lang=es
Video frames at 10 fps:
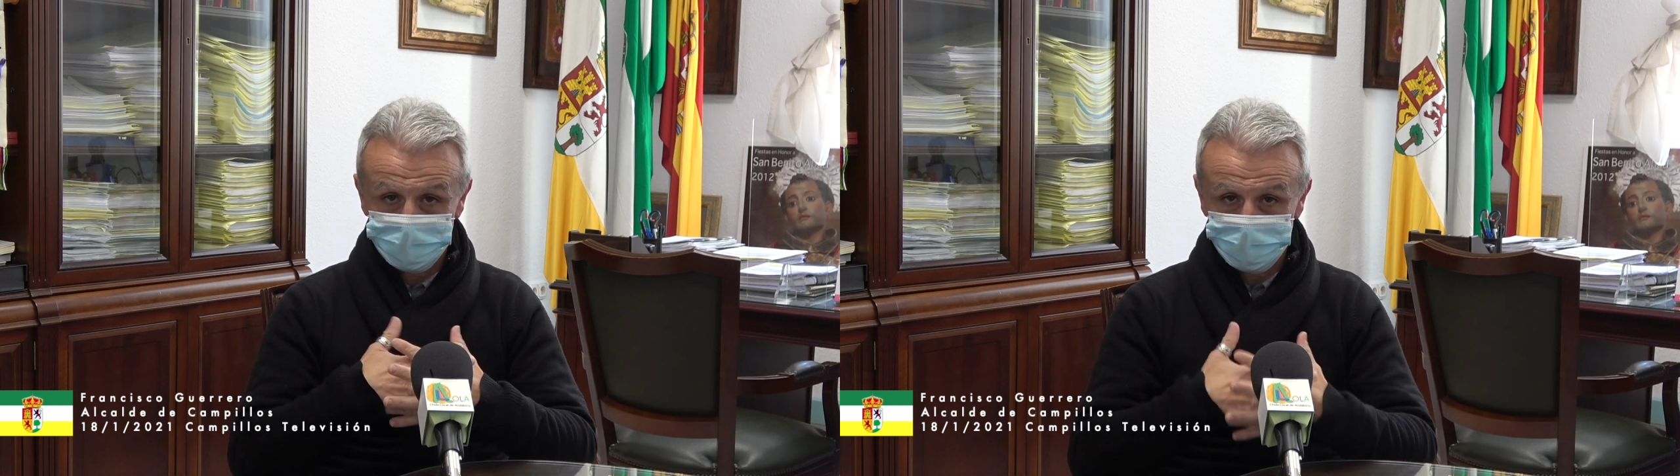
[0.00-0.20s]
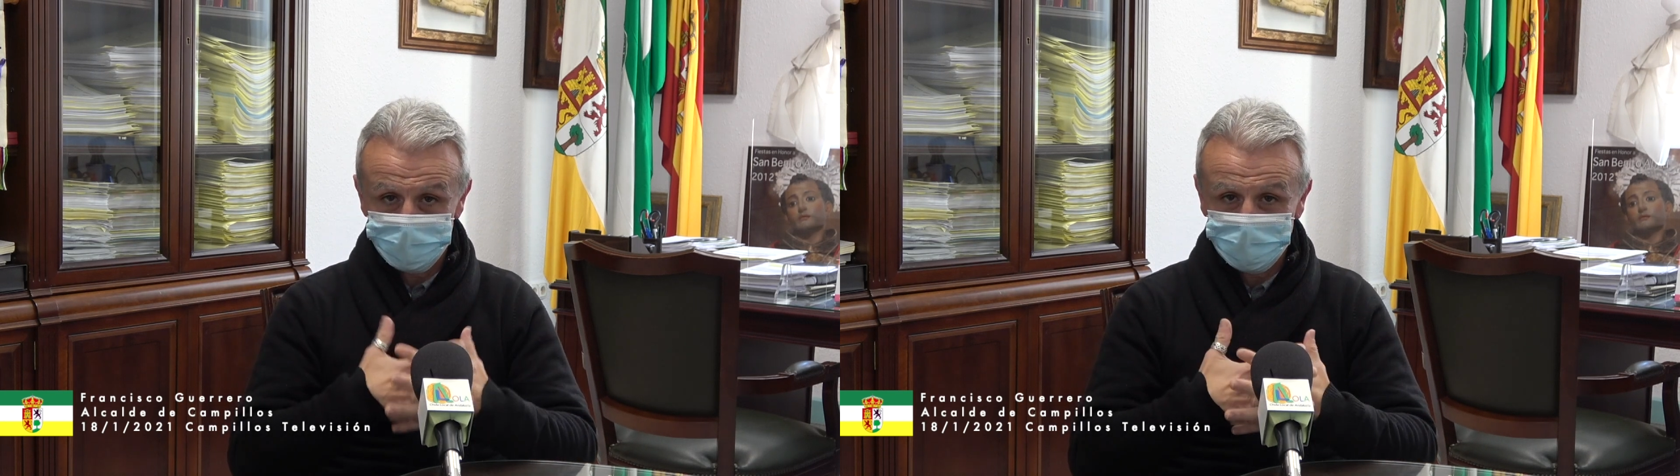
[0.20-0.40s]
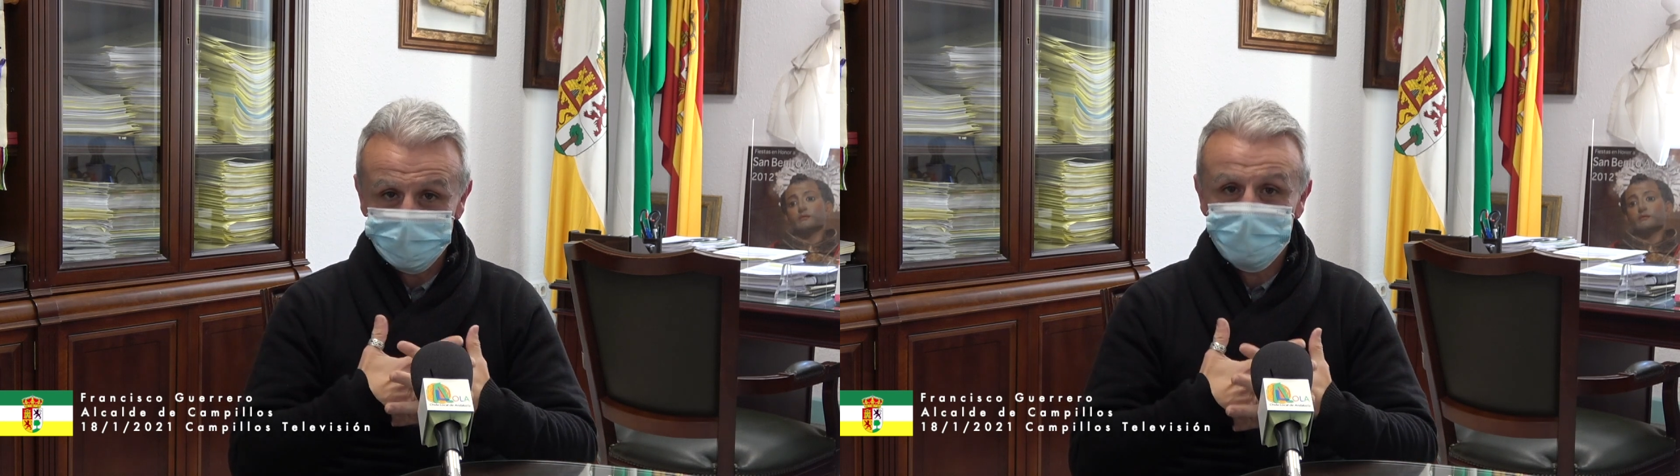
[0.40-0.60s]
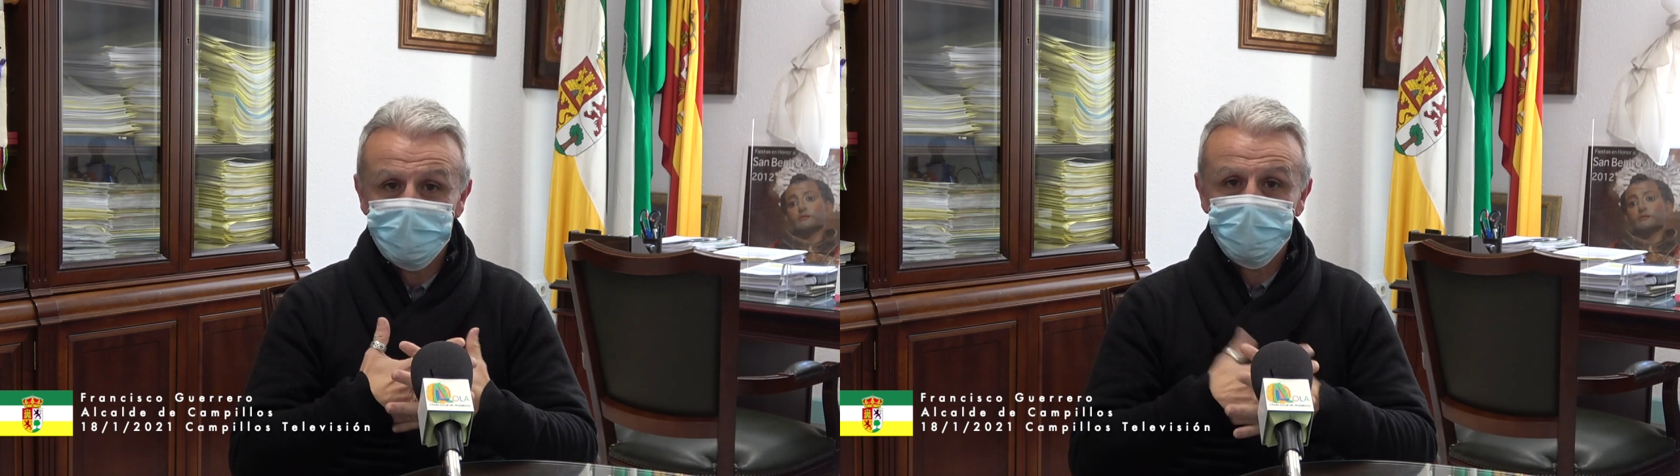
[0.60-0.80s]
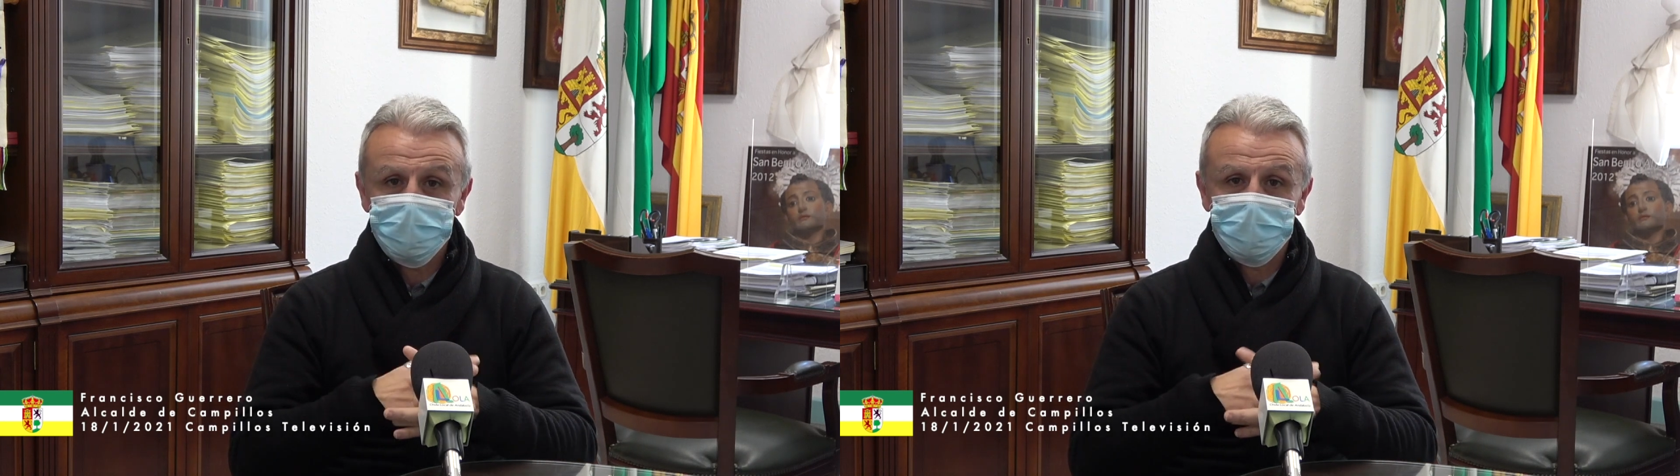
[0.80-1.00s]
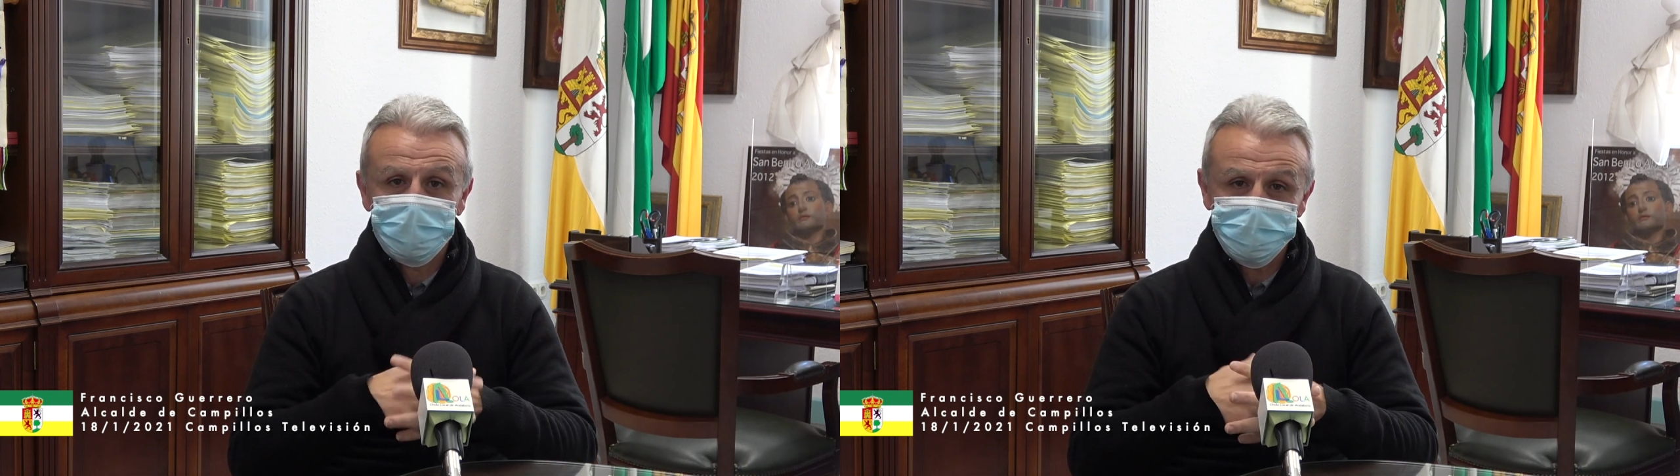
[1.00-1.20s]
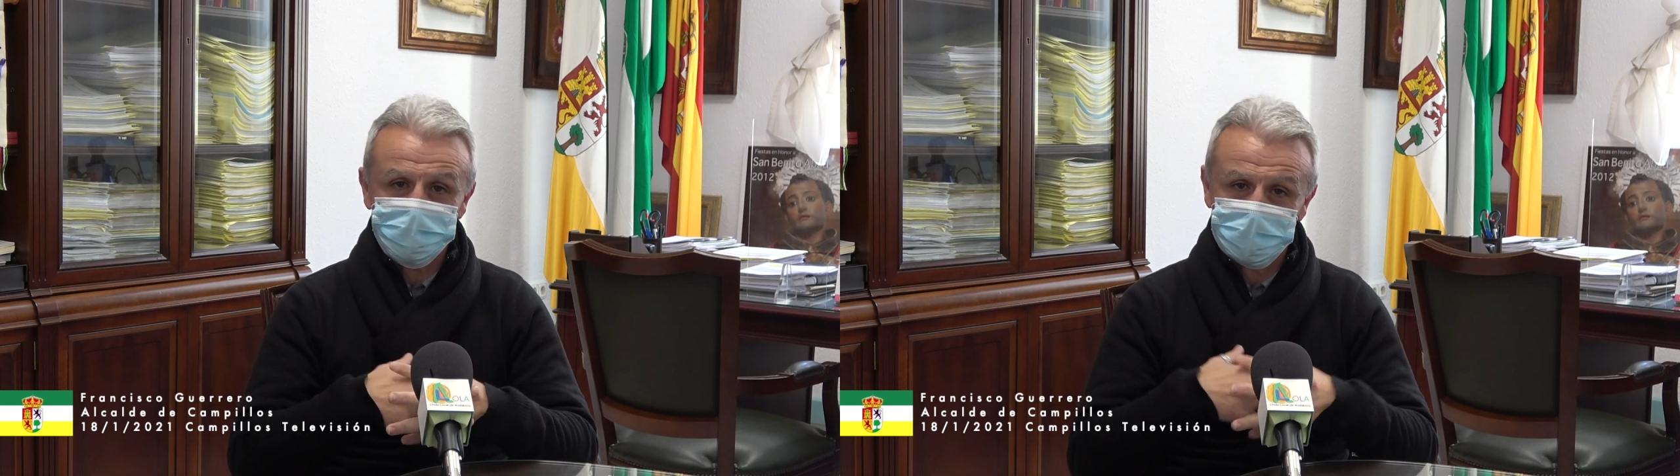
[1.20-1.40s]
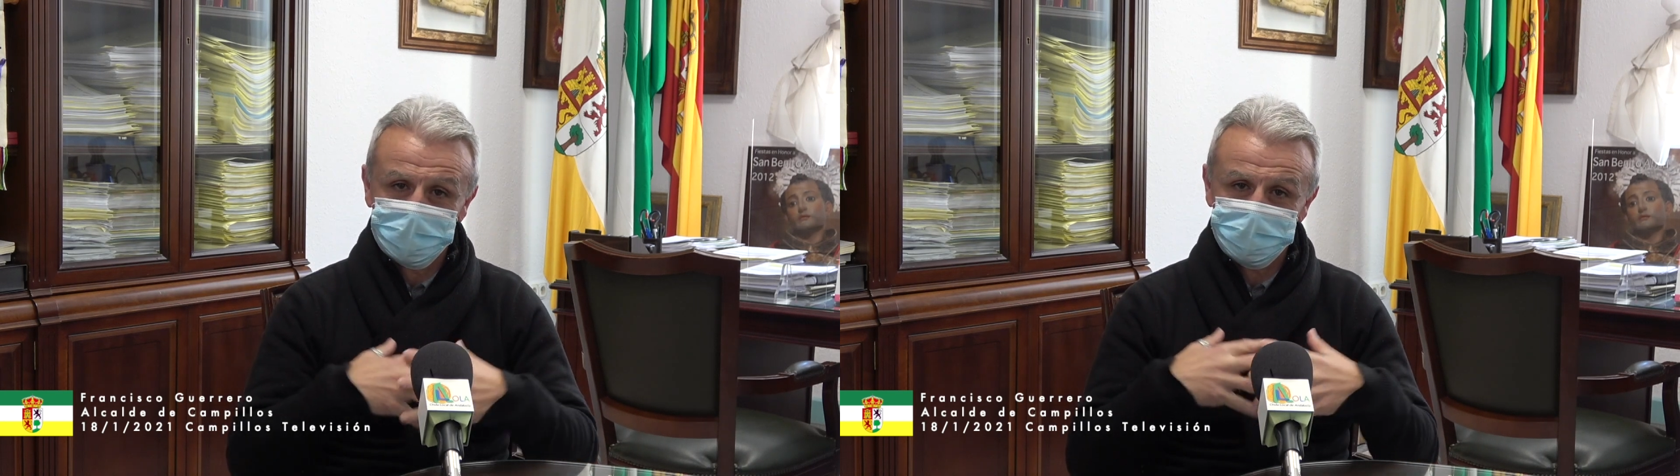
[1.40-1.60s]
planteamiento es
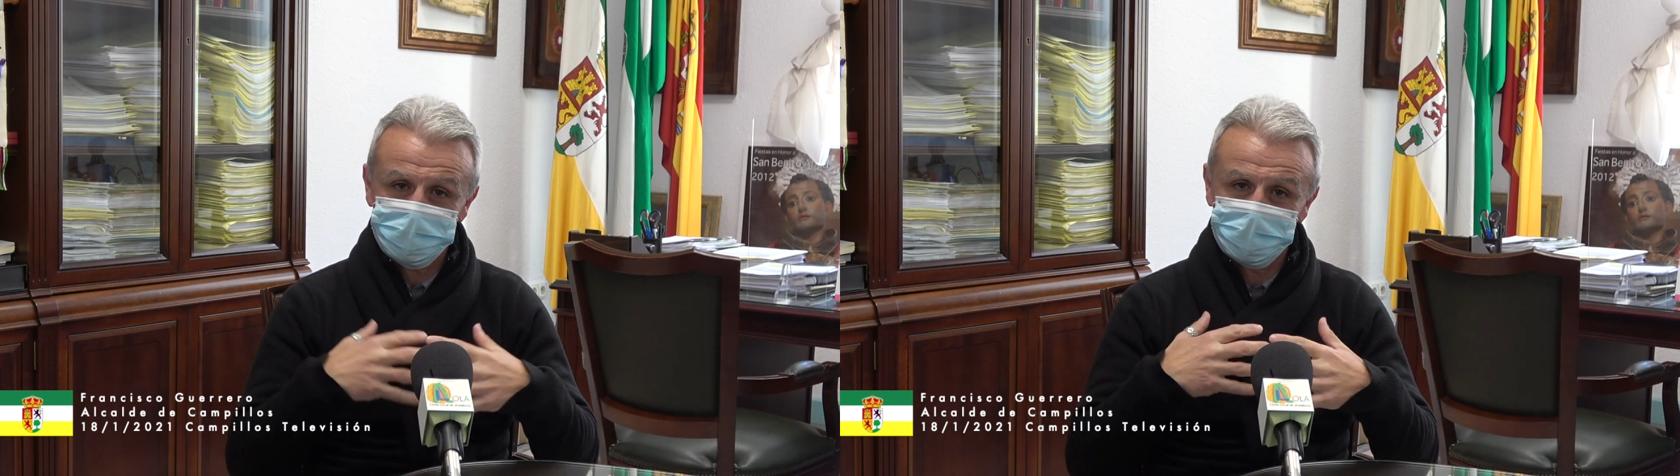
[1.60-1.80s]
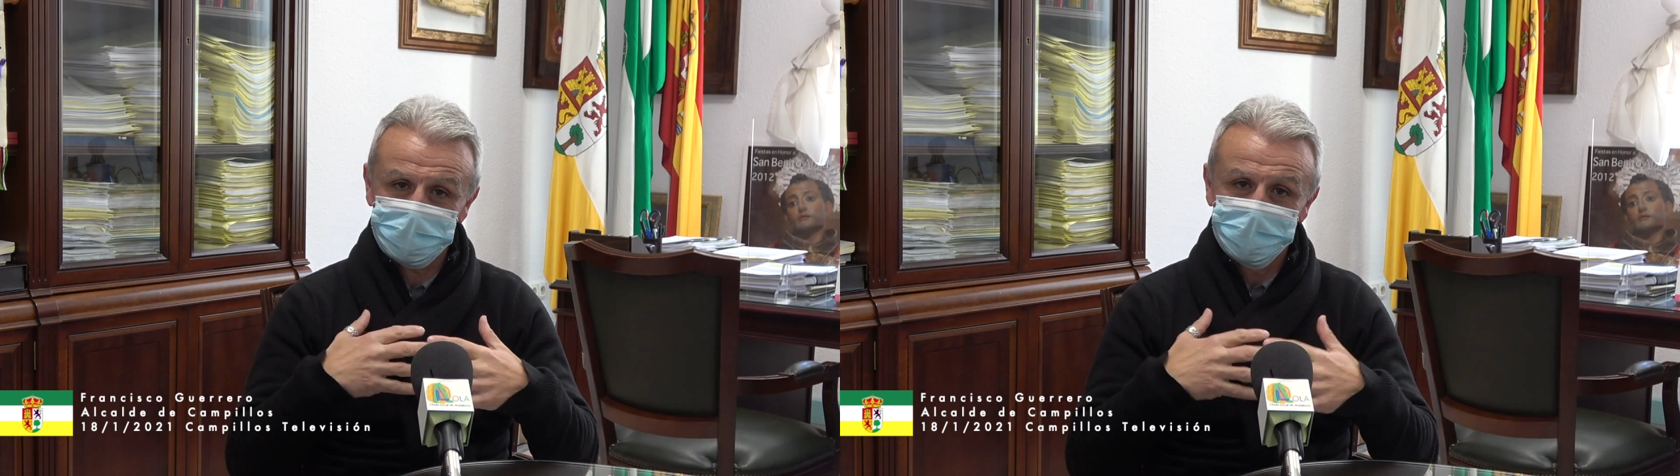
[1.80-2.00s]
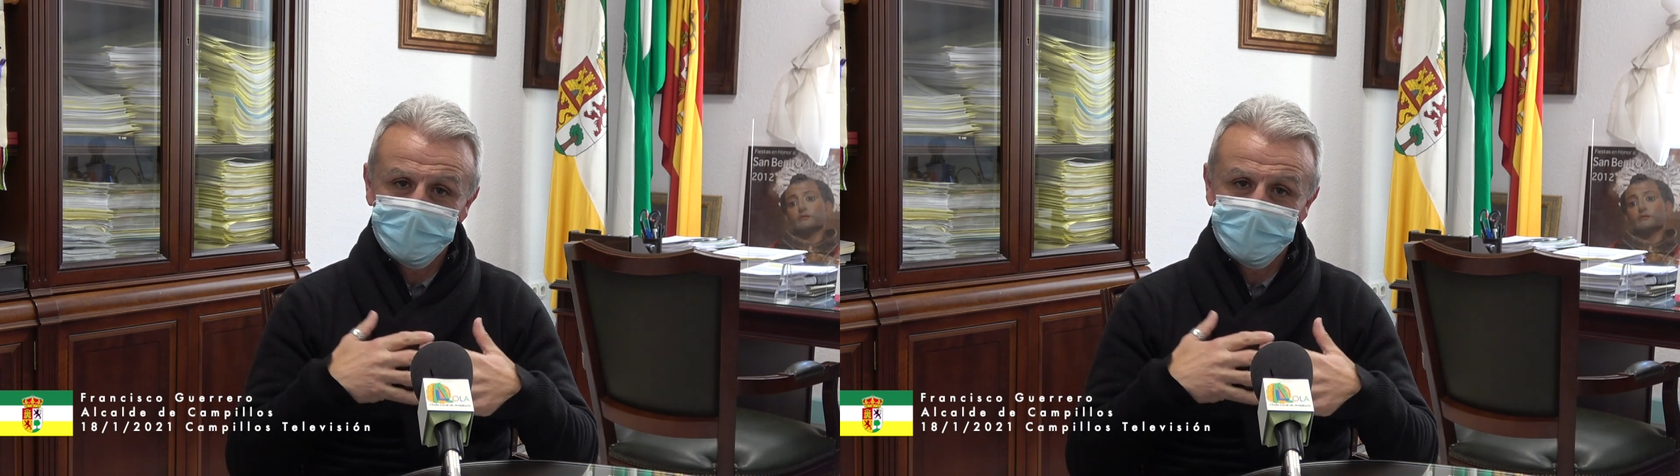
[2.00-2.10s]
que se